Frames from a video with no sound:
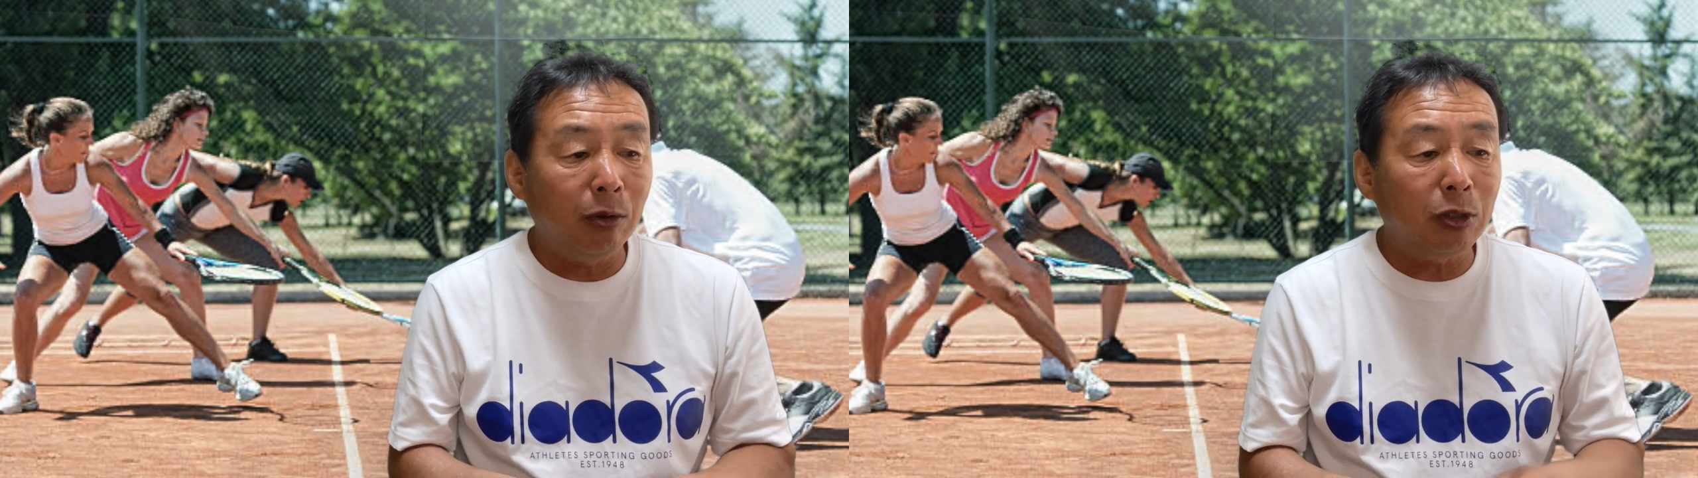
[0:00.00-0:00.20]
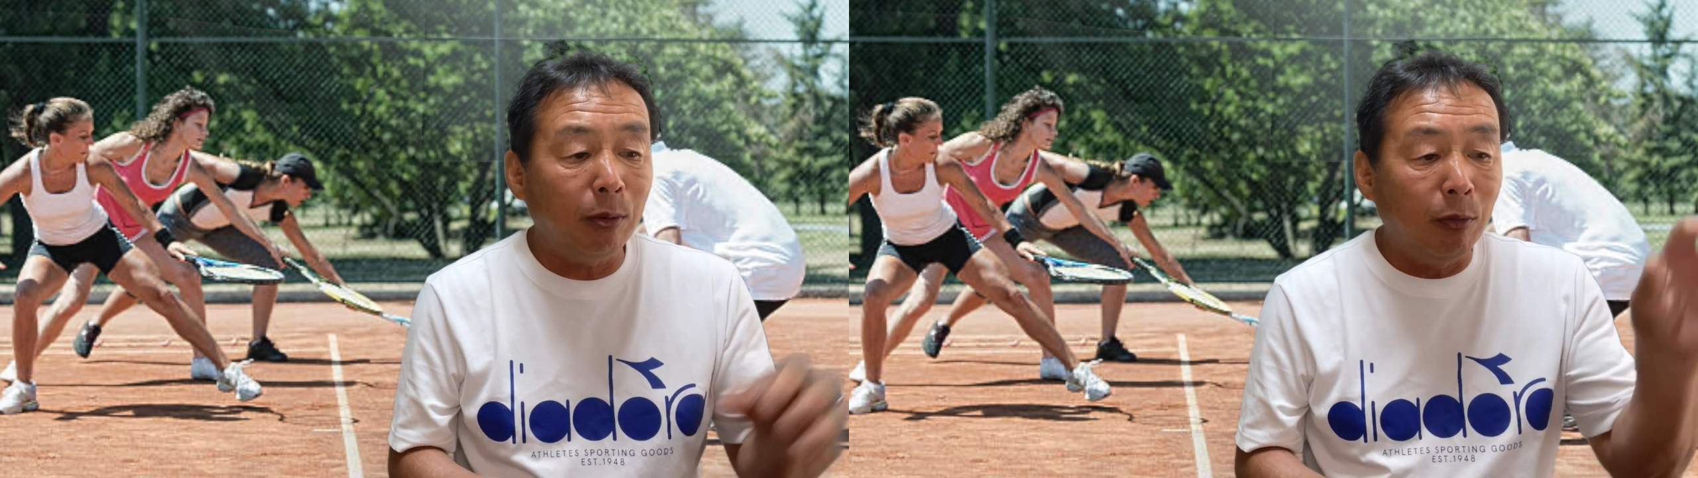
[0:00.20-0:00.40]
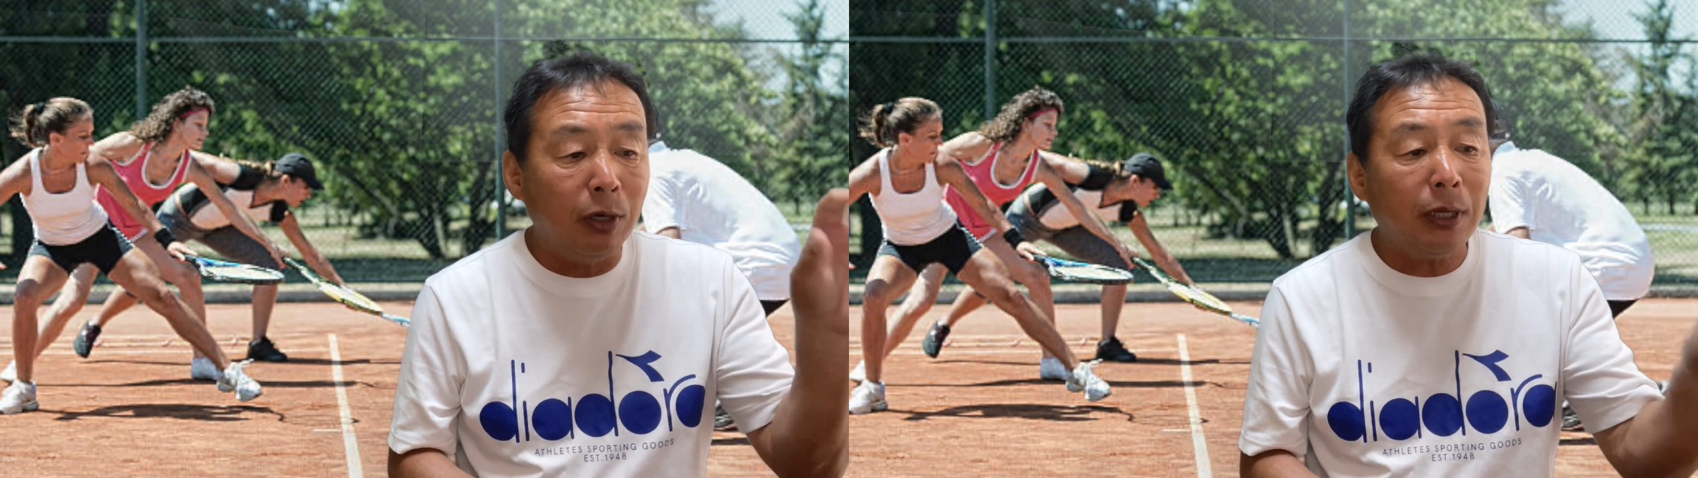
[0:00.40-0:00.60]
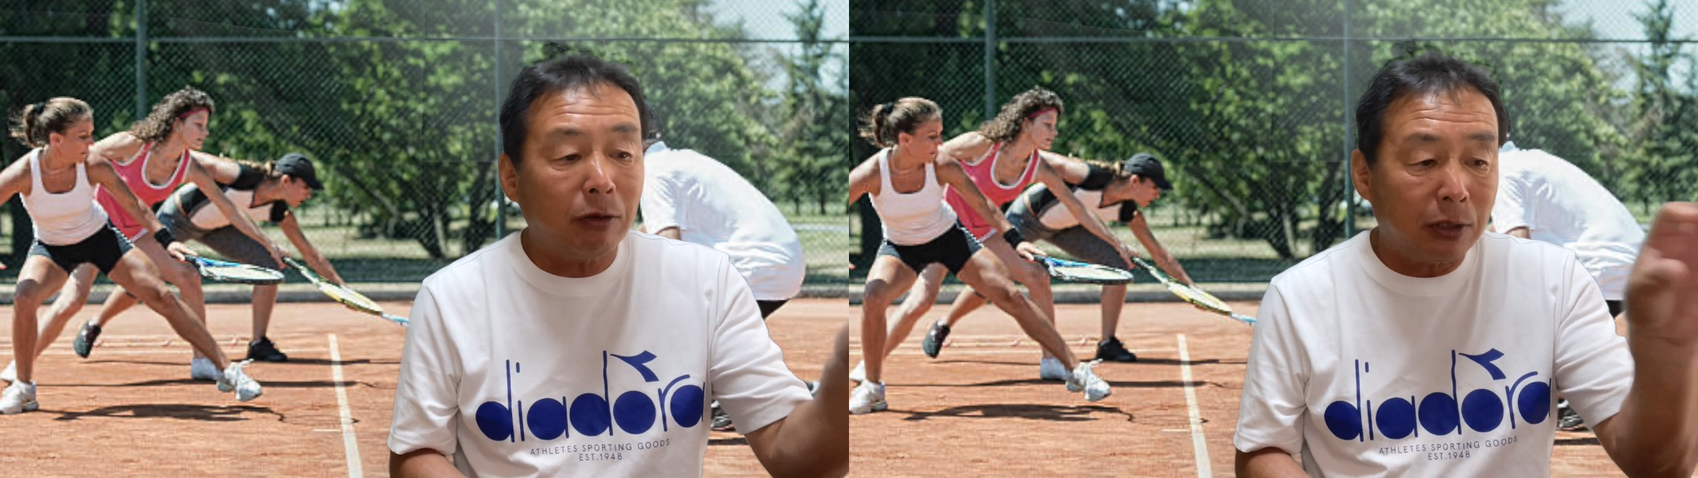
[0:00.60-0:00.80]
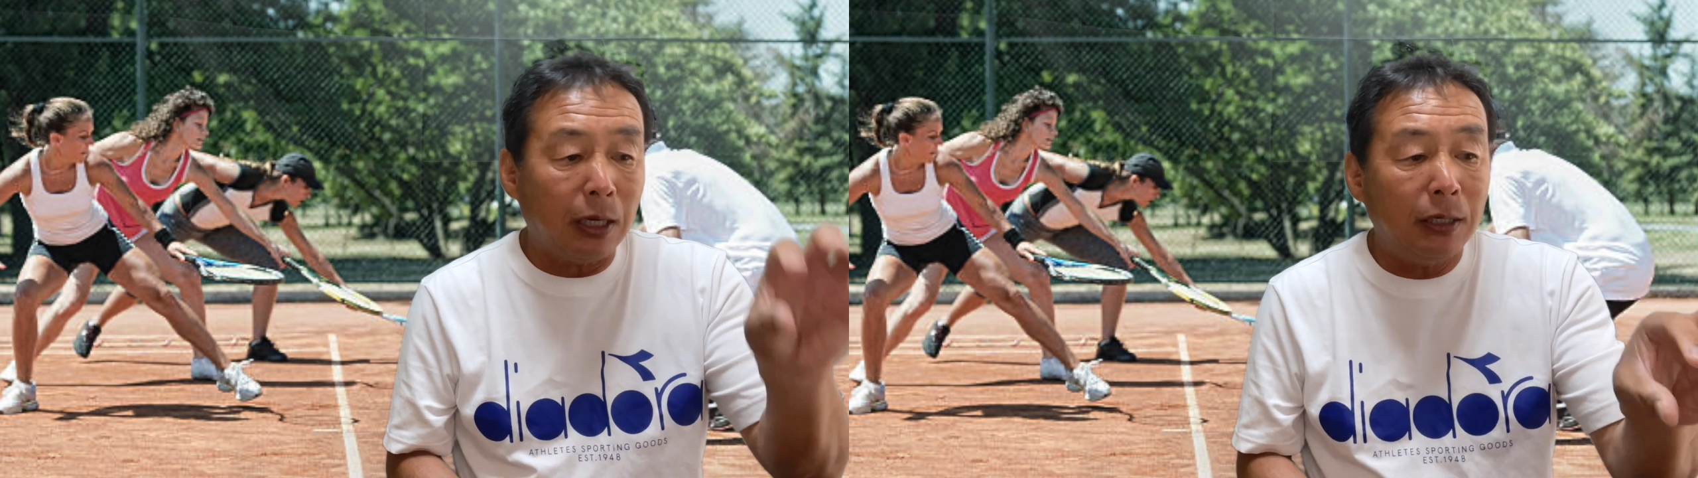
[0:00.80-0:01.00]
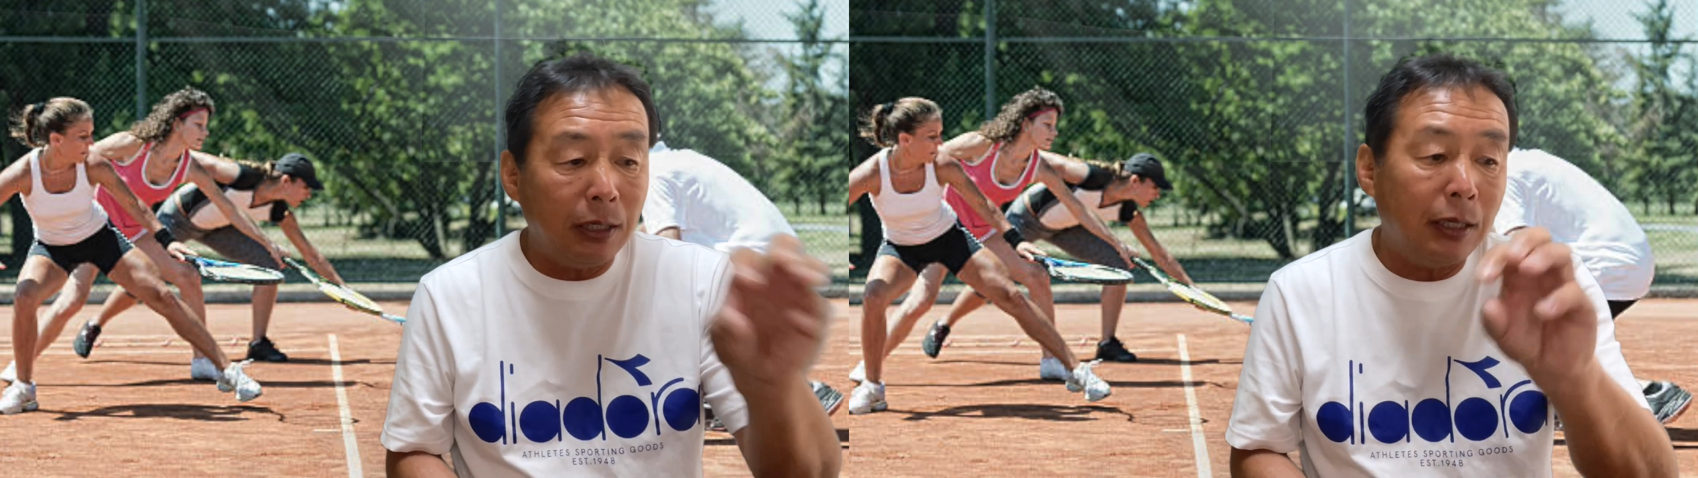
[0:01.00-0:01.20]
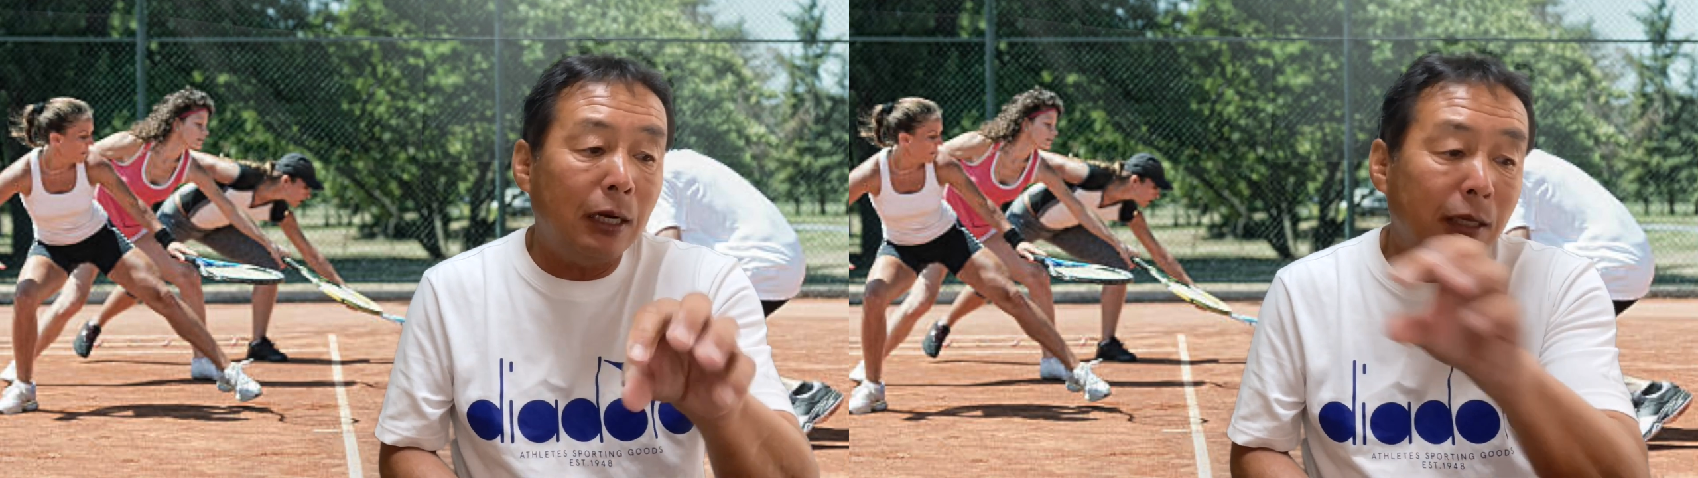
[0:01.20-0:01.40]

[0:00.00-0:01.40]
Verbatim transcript: どうしても盛りだくさんにな